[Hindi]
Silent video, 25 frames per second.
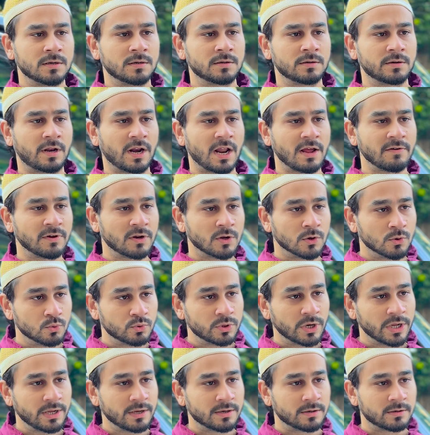ड्राइवर हूँ
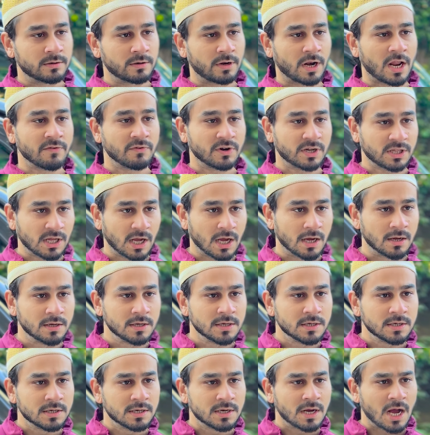नहीं ड्राइवर था
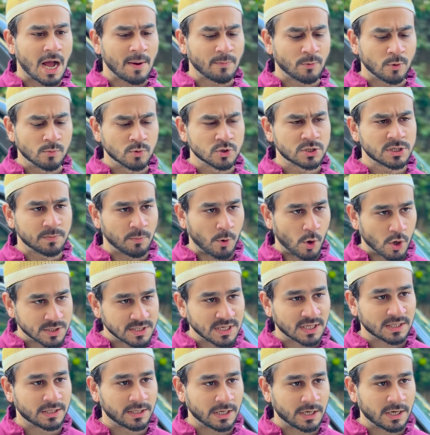आपको मुझसे बहुत
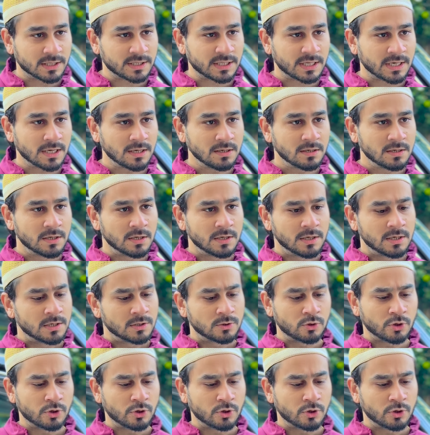ज़्यादा दिक्कत है ना तो